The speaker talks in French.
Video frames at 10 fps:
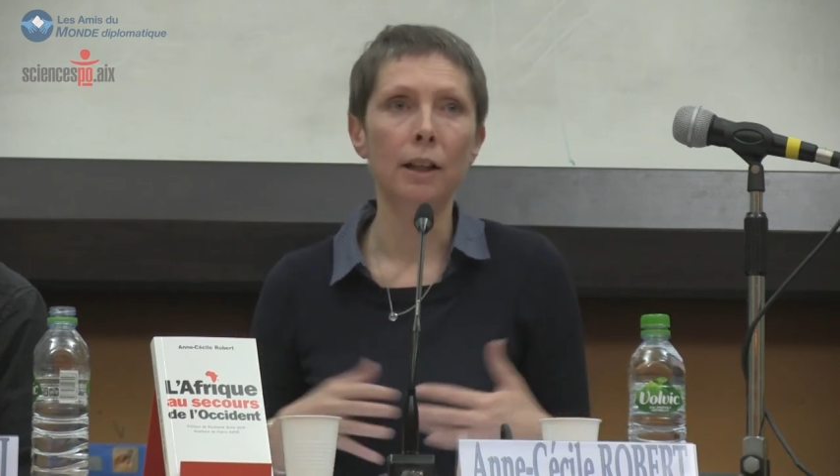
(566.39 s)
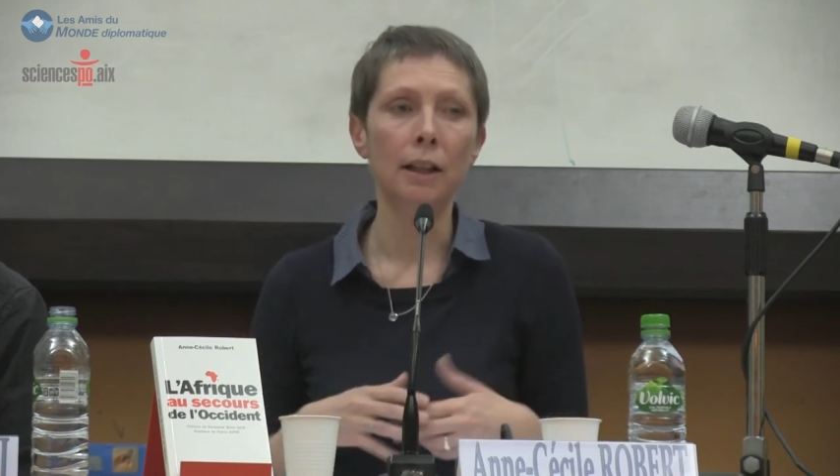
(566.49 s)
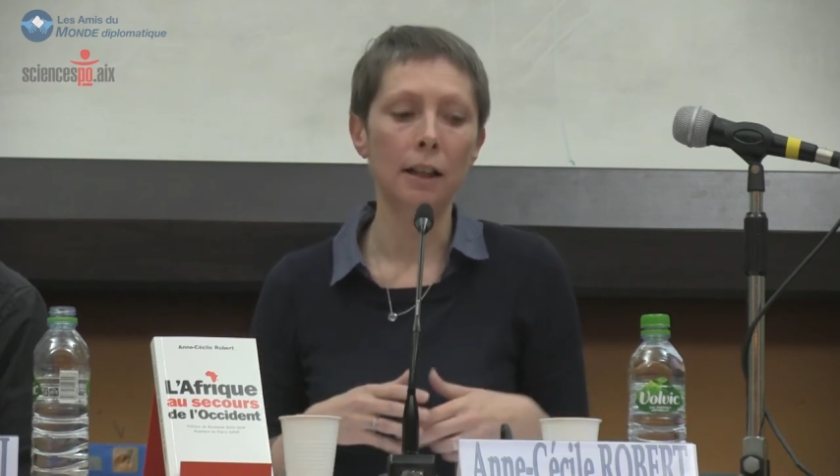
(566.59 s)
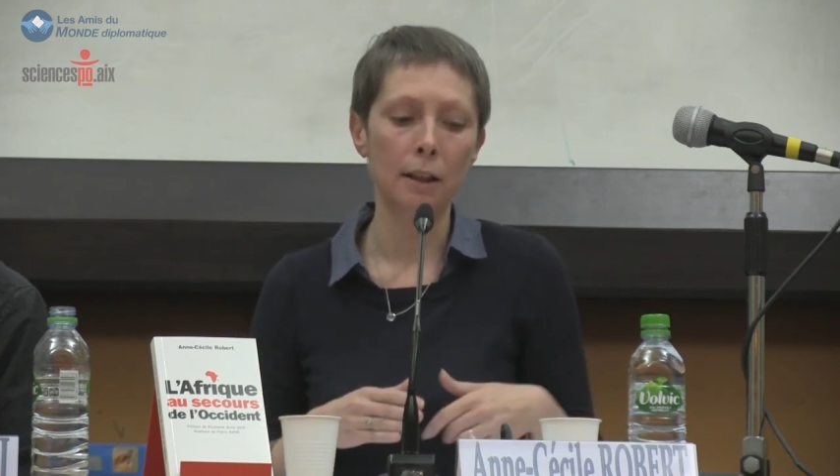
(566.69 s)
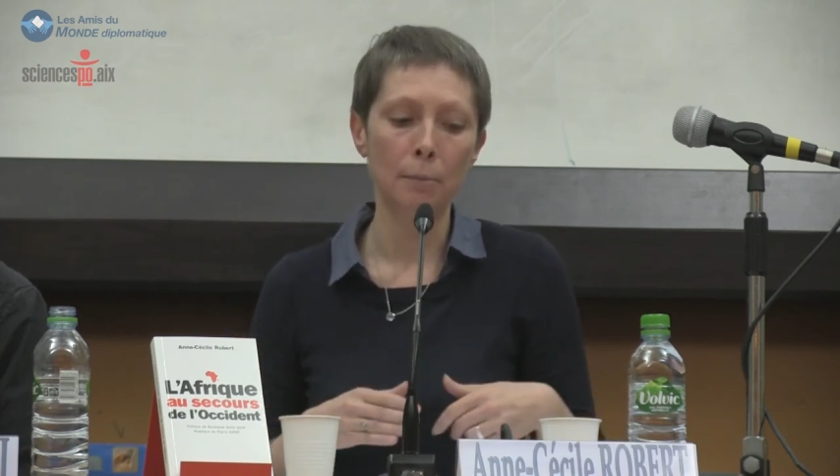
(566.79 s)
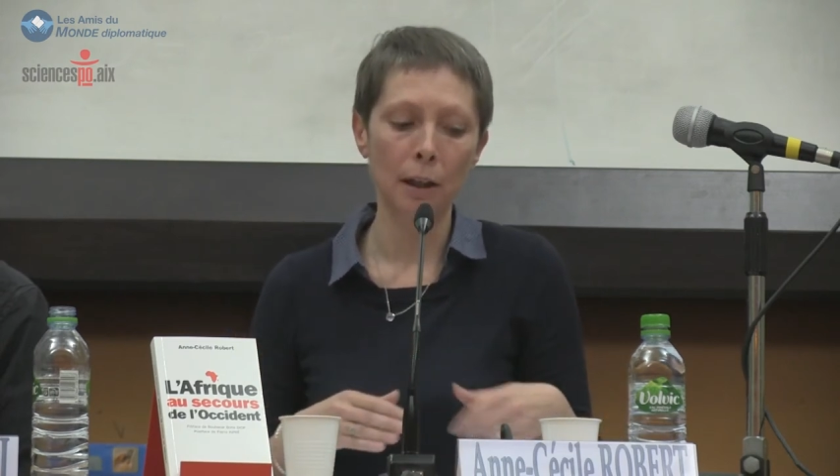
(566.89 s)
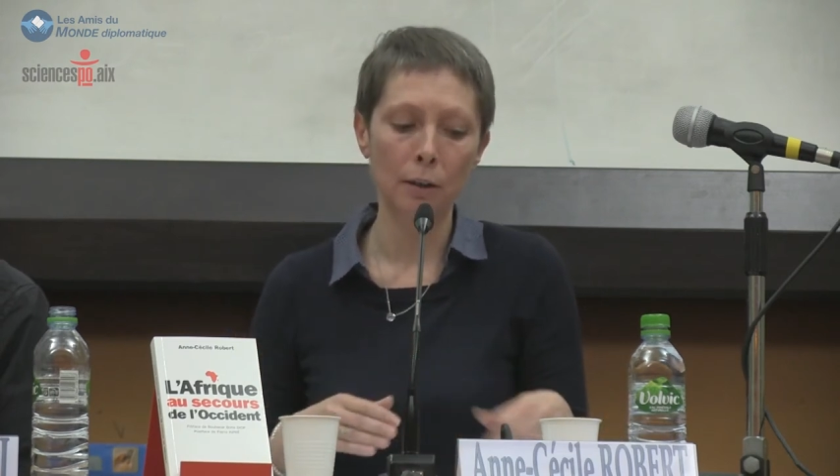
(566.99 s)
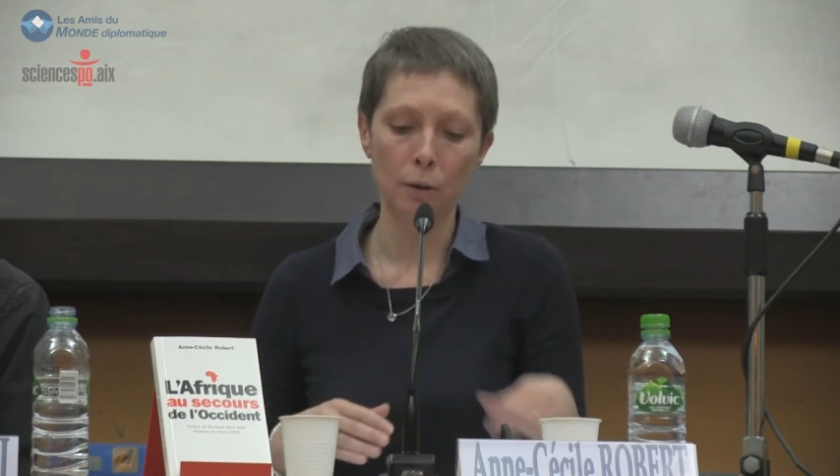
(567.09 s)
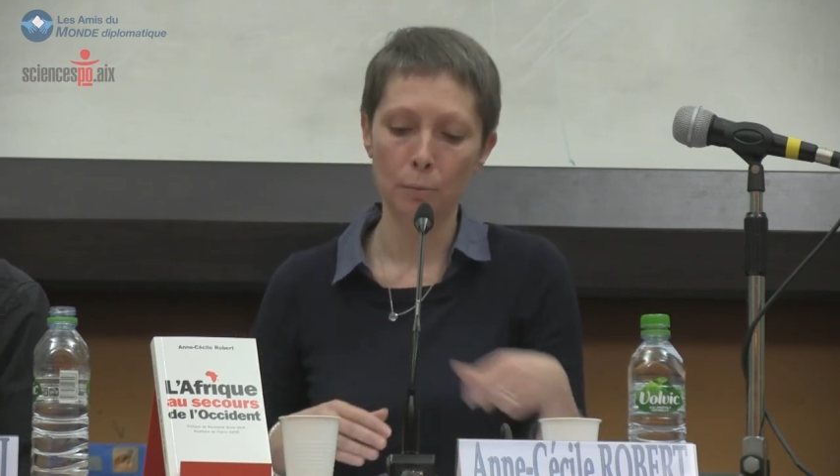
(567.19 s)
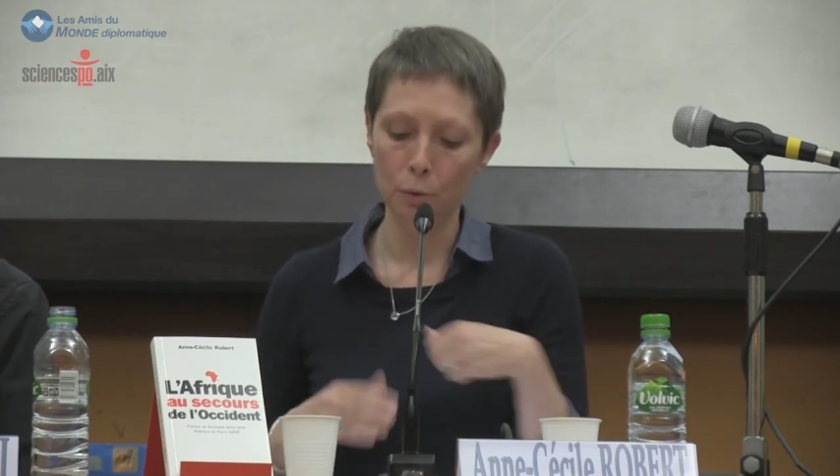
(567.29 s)
Et il y a un débat
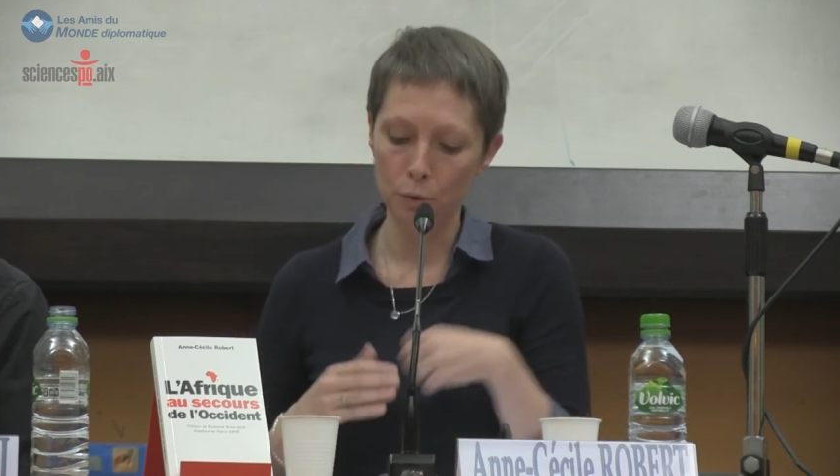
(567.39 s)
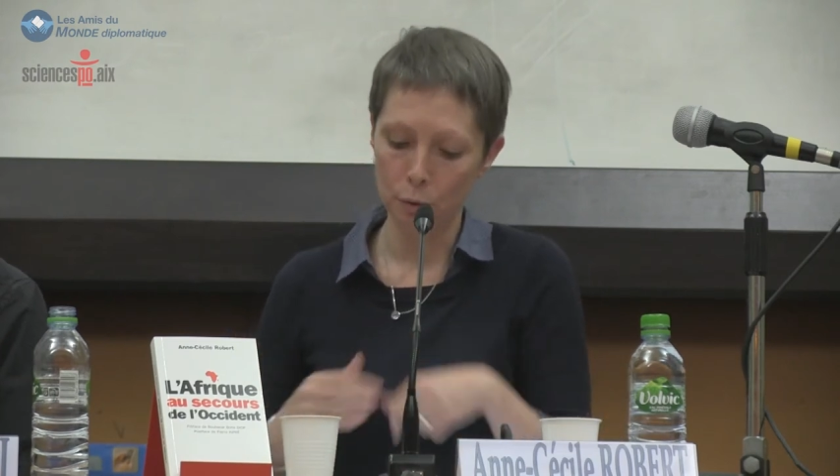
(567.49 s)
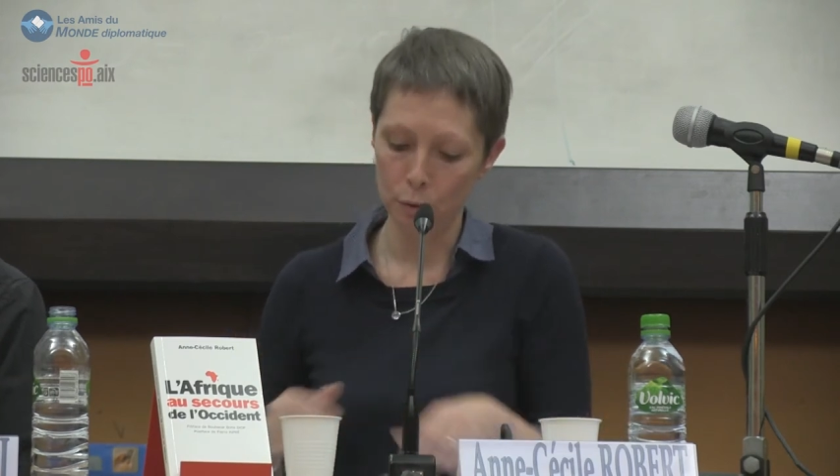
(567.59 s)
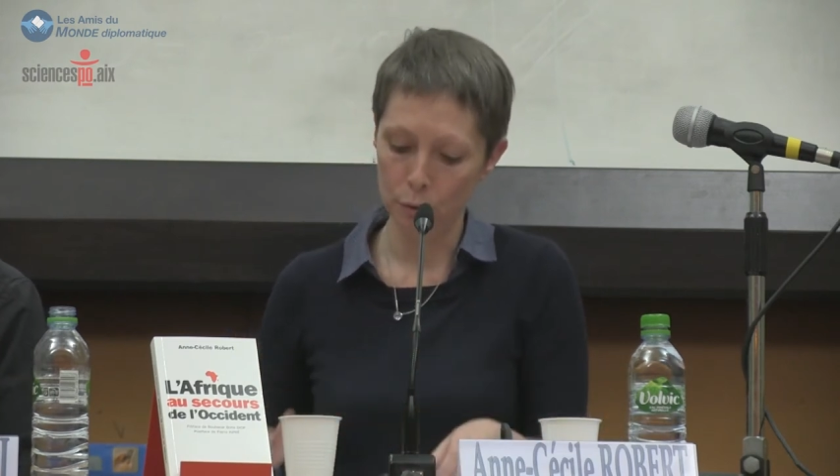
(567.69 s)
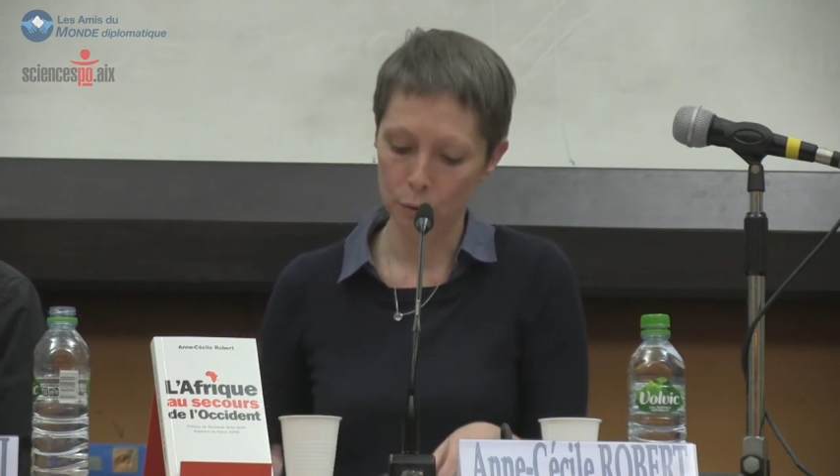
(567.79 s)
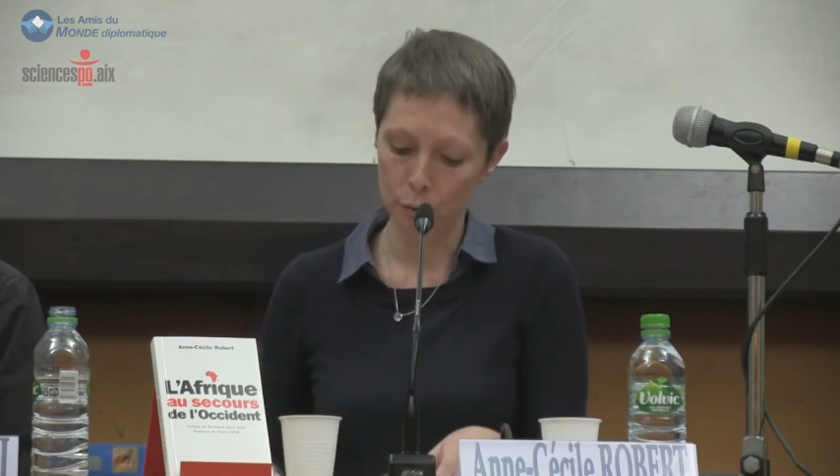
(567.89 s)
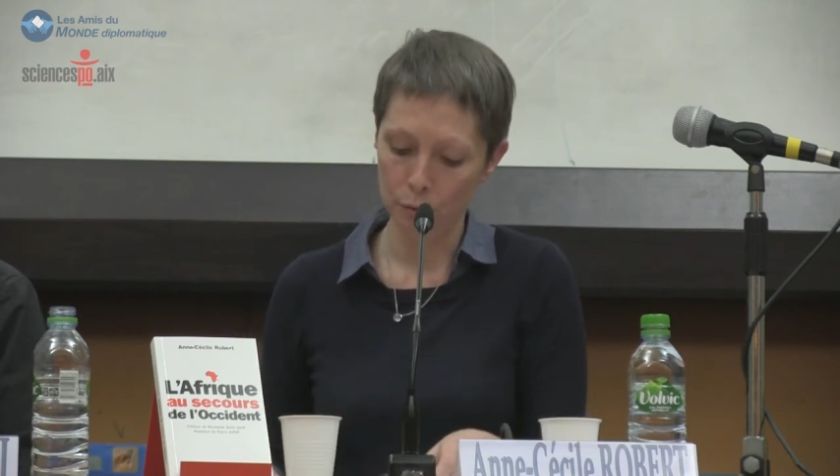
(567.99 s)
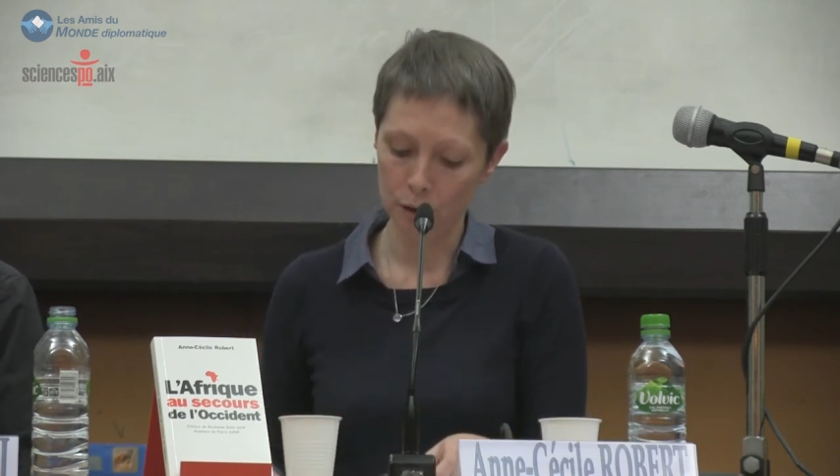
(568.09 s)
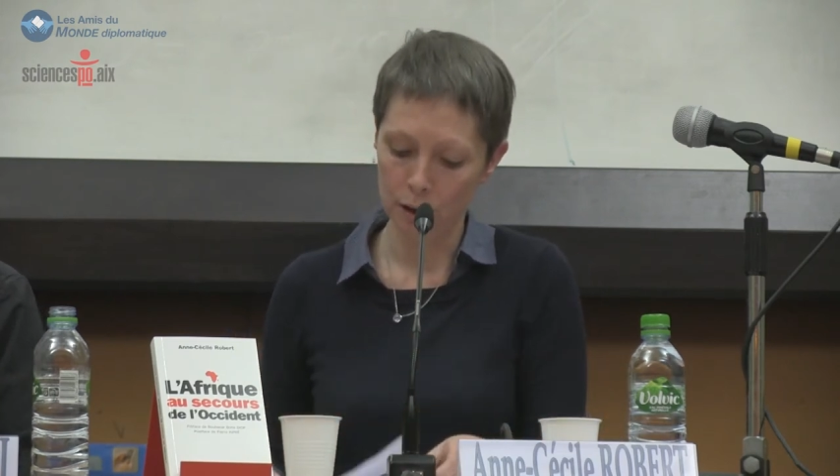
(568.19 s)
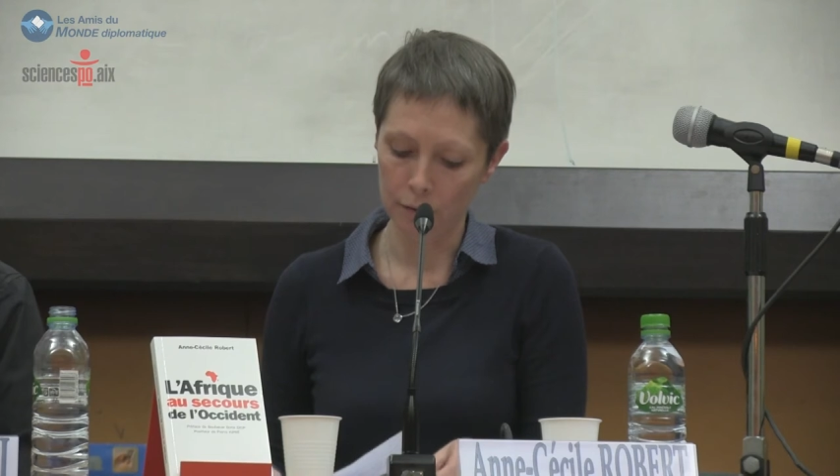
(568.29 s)
actuellement sur, sur le
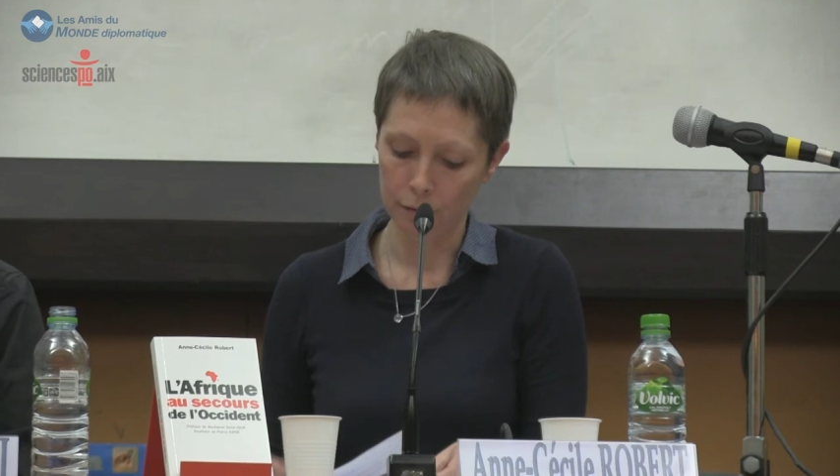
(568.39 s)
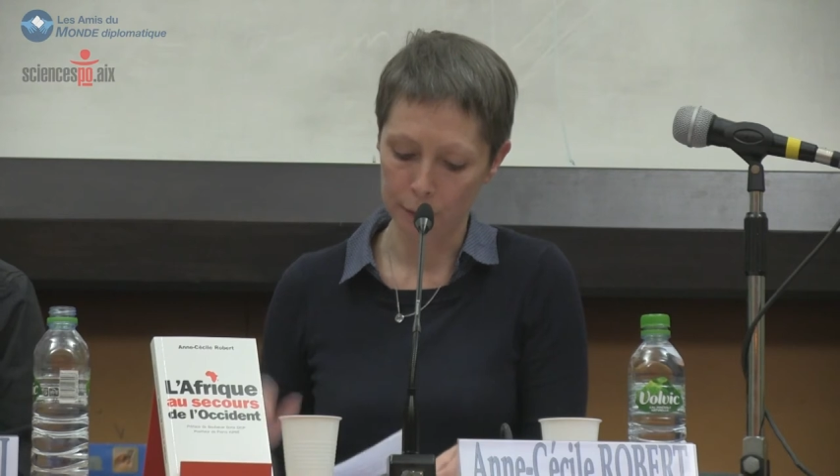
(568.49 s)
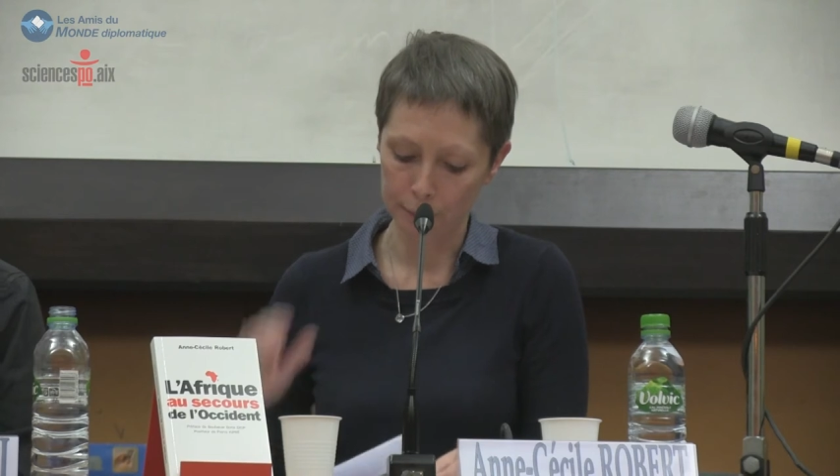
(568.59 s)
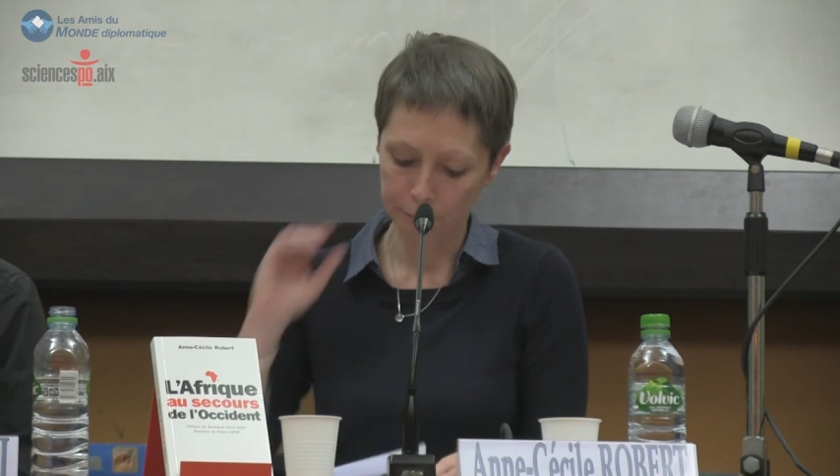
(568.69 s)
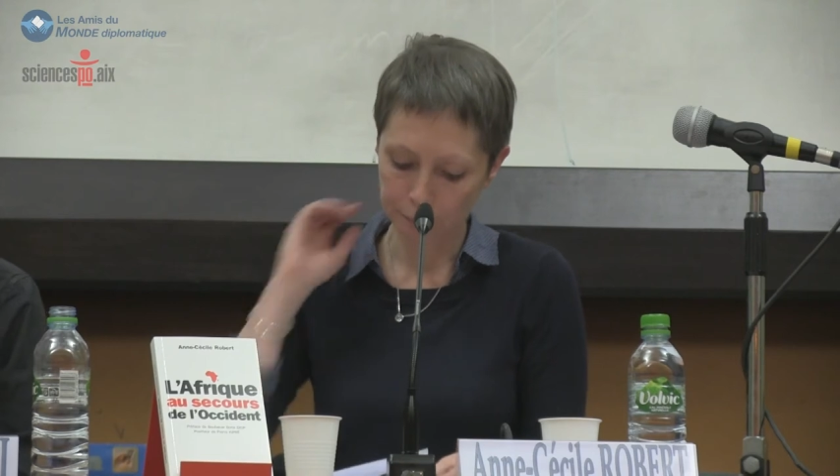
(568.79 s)
franc CFA.